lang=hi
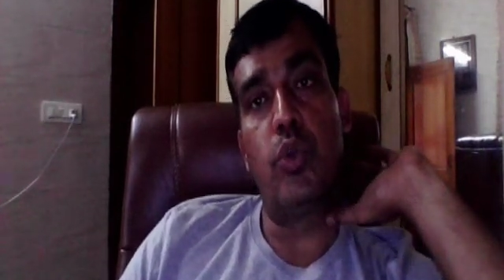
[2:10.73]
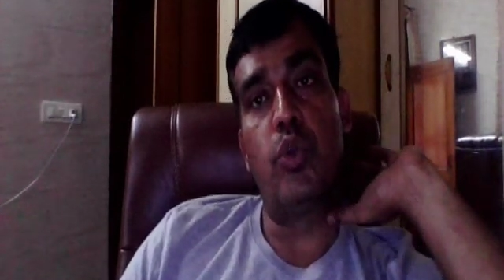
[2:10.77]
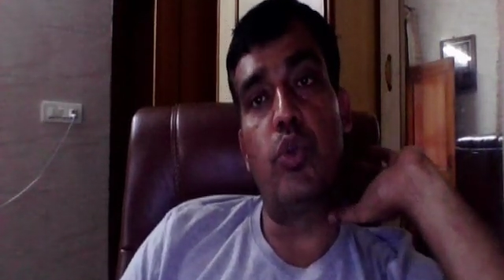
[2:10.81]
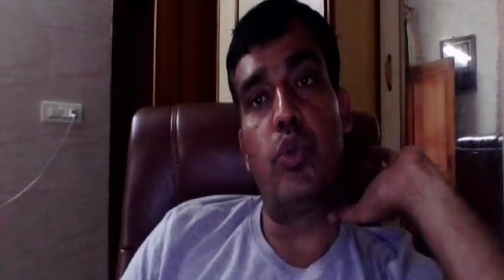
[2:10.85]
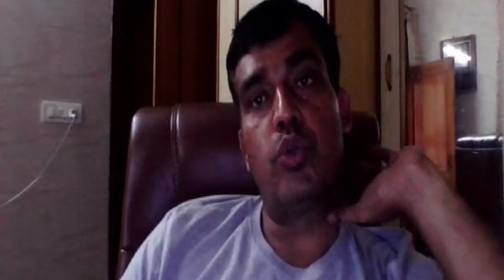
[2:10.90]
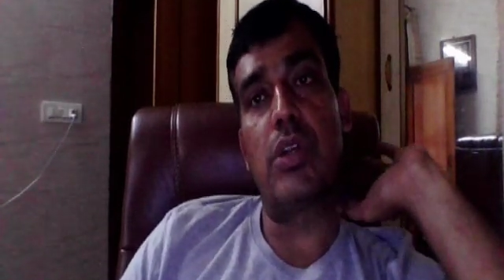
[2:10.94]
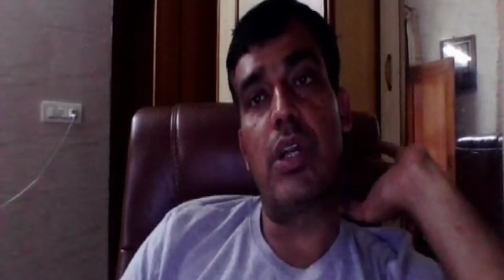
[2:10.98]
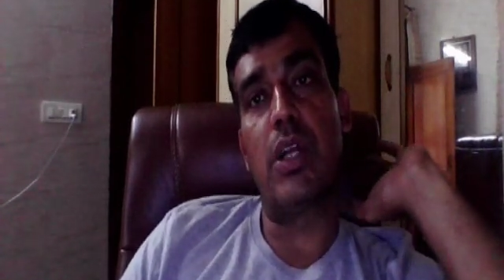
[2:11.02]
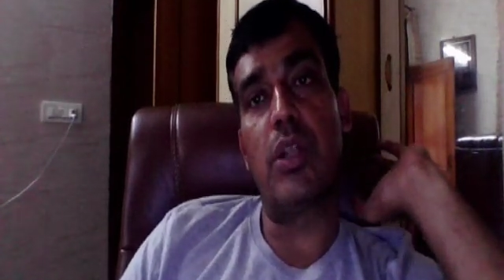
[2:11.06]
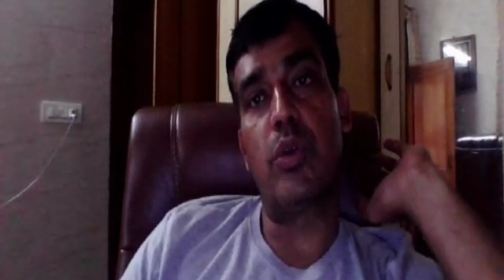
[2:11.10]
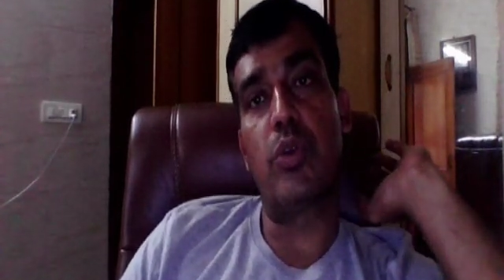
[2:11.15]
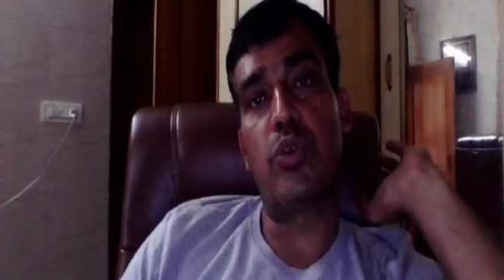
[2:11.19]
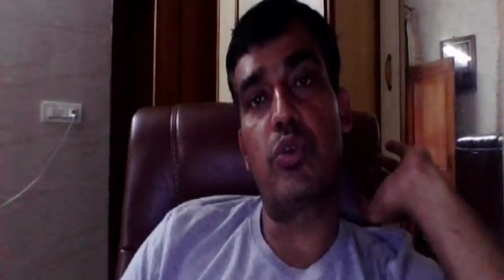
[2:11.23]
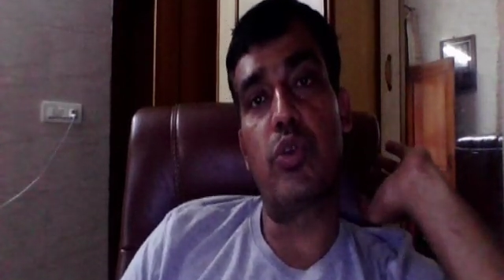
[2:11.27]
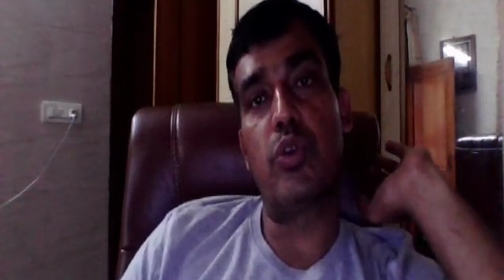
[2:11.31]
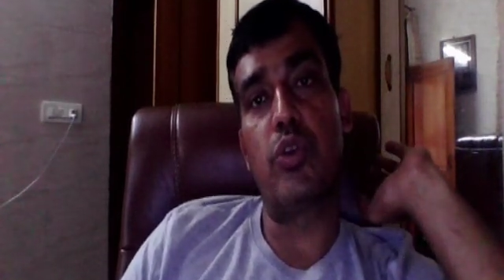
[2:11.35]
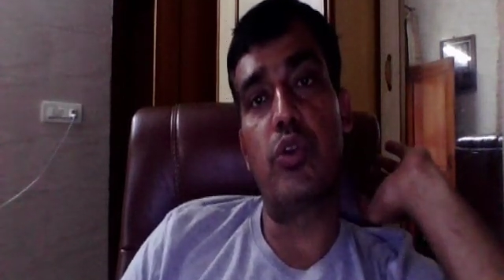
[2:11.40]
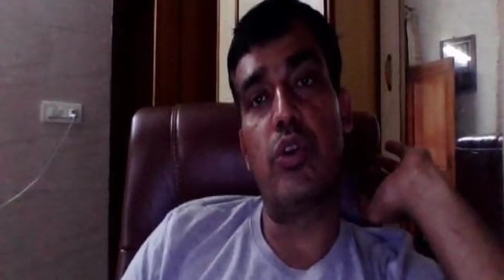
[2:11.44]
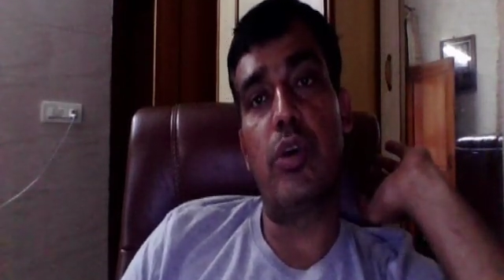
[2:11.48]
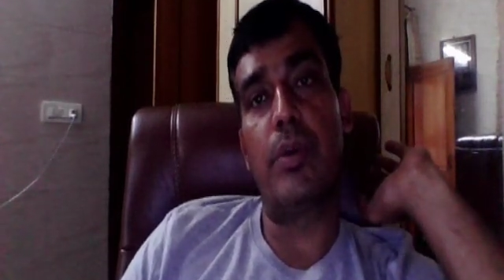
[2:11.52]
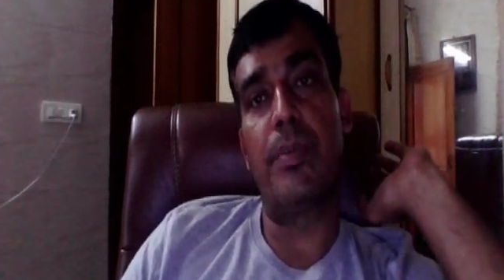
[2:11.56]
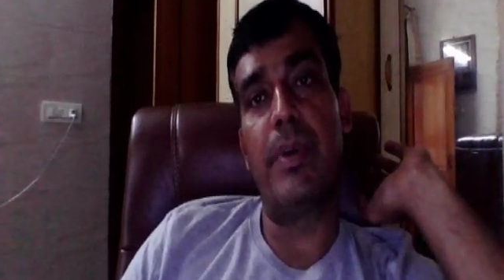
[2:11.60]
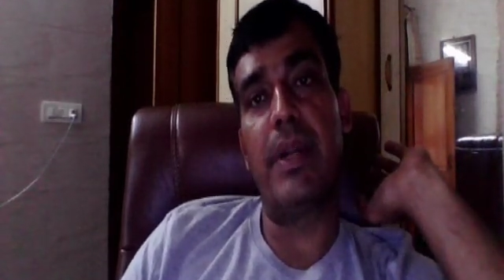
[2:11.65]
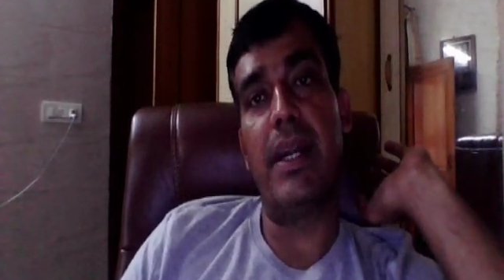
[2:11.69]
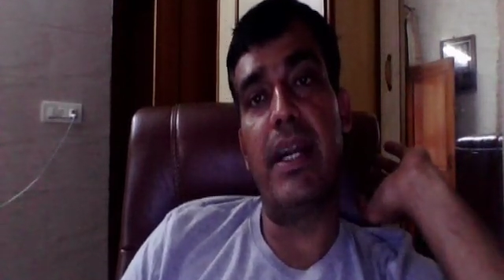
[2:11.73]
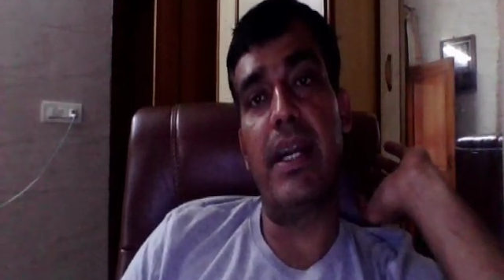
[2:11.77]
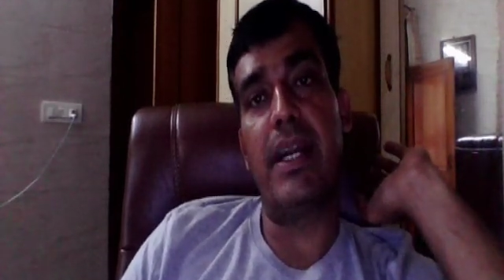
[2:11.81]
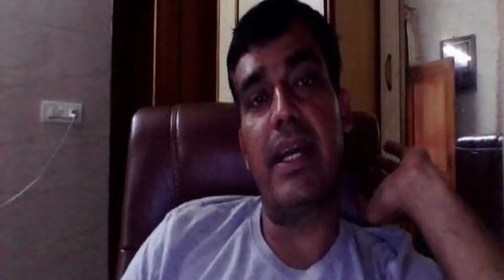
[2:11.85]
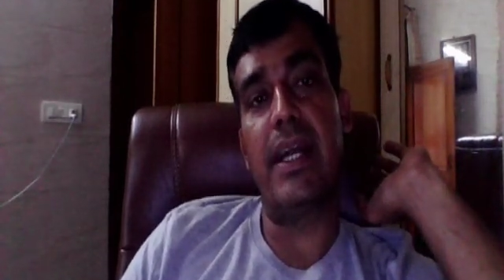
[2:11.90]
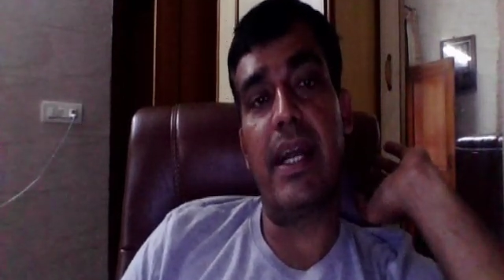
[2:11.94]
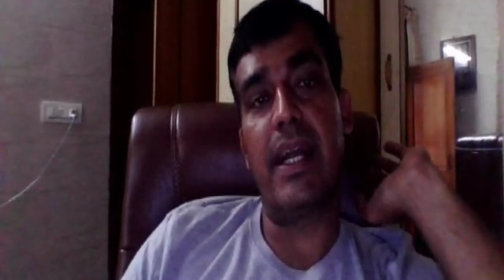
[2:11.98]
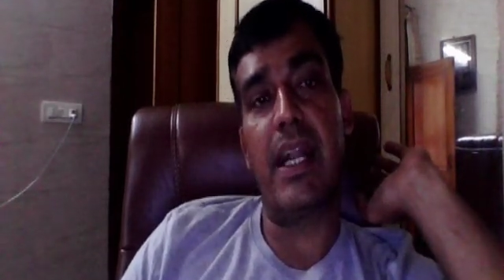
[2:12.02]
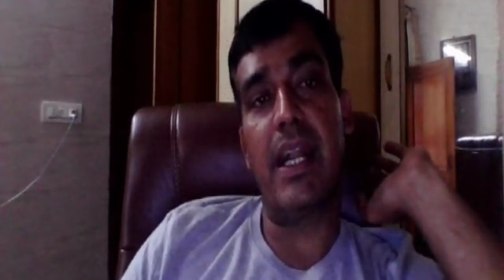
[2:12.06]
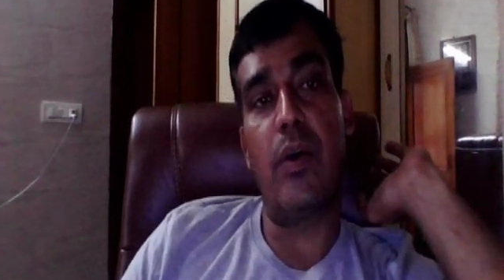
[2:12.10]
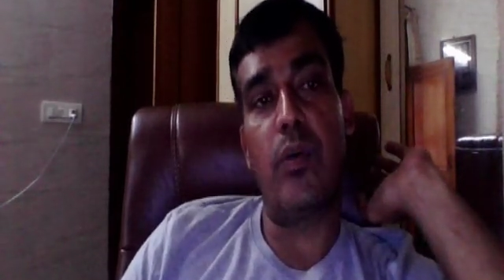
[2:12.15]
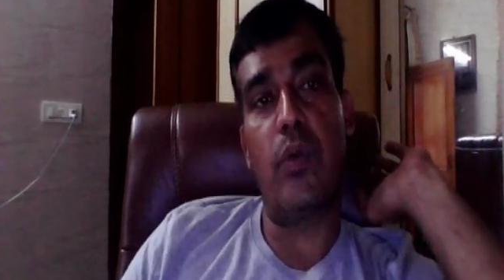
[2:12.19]
दूसरा दोस्तों जो
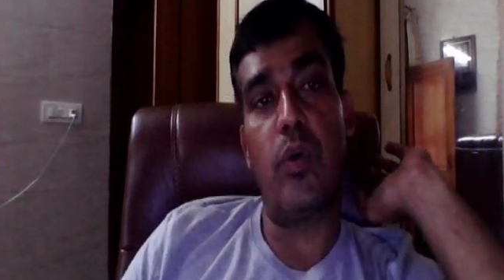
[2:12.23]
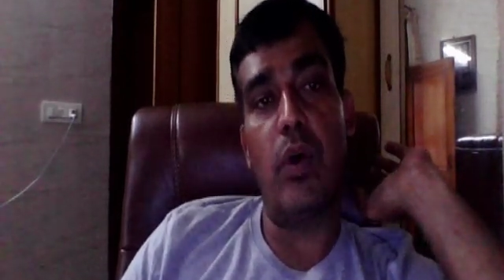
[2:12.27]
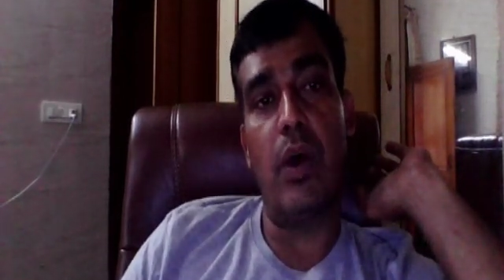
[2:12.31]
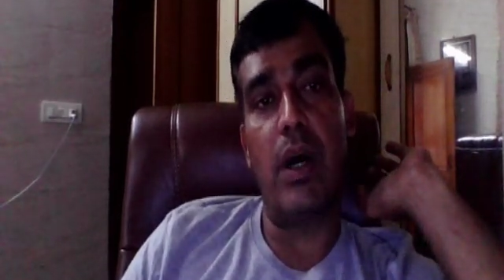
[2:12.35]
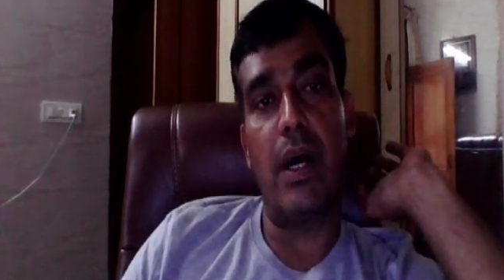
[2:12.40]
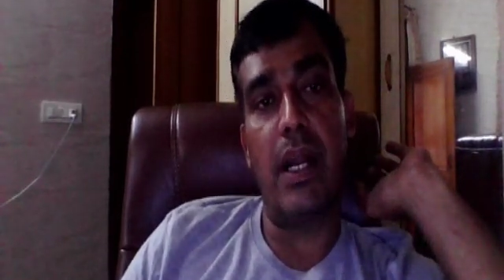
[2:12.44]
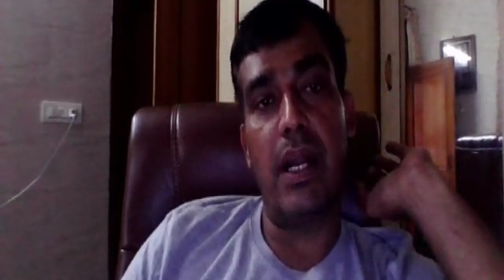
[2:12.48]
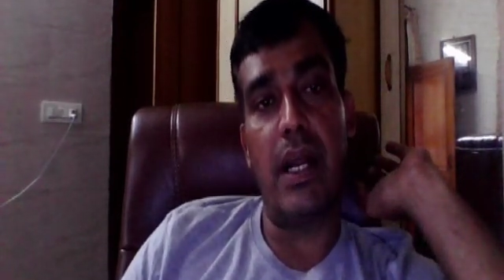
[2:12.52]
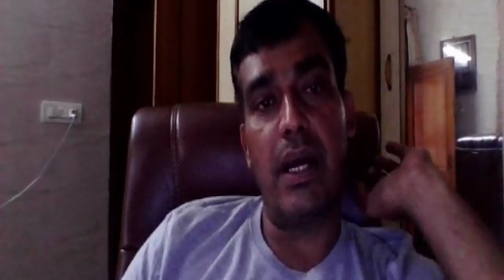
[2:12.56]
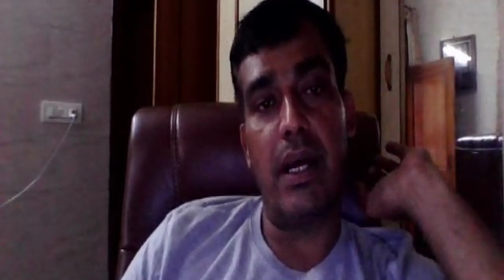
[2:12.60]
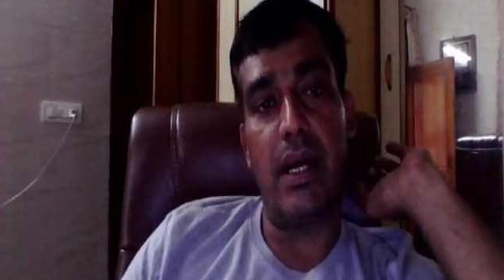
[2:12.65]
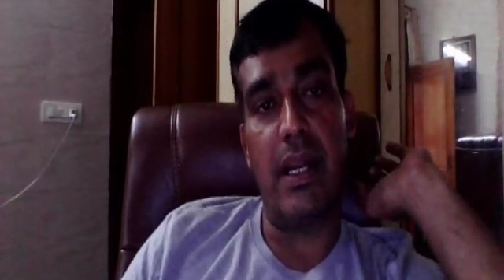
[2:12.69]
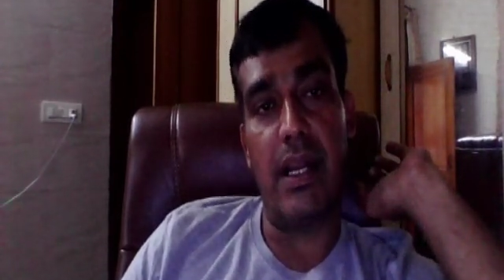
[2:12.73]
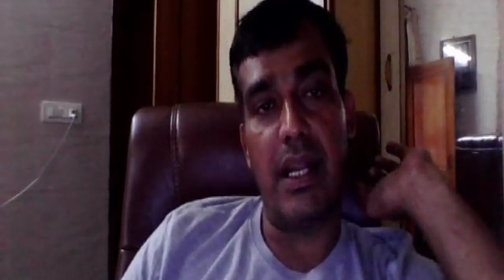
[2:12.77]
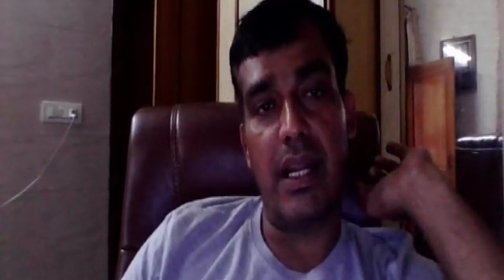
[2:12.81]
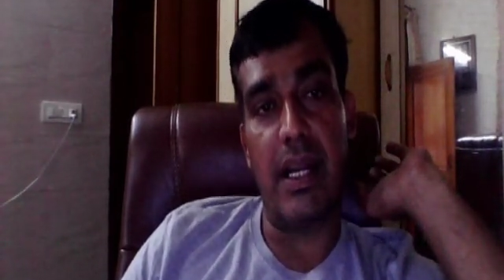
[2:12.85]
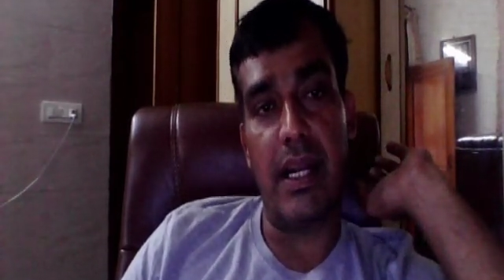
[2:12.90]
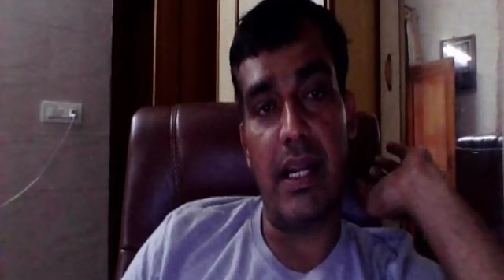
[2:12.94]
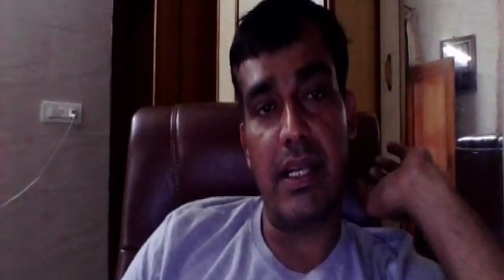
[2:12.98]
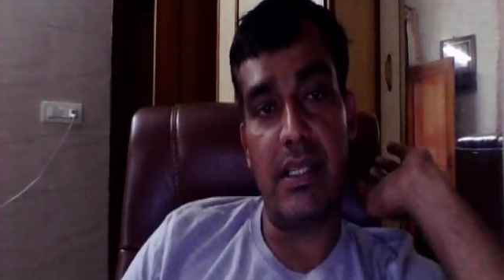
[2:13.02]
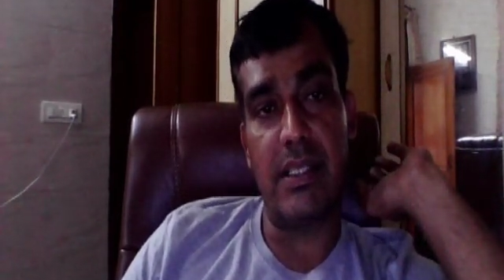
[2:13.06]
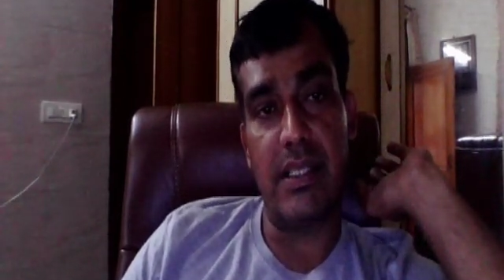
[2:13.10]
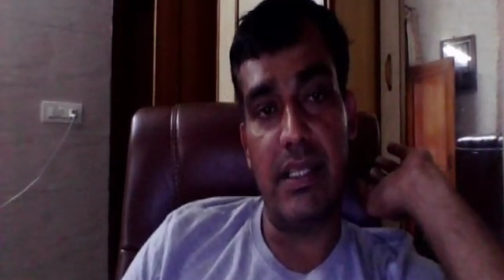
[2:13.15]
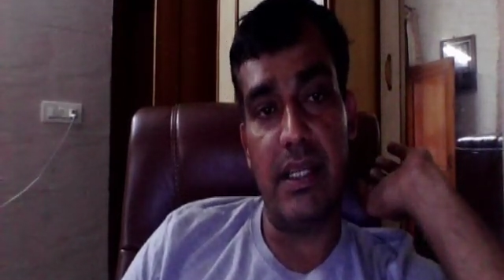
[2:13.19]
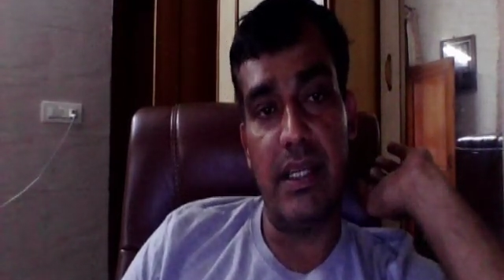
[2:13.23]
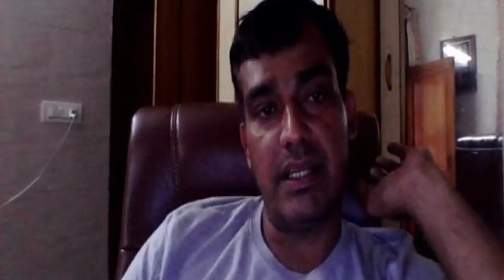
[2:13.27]
अपडेट आ रहा है वो आ रहा है हरियाणा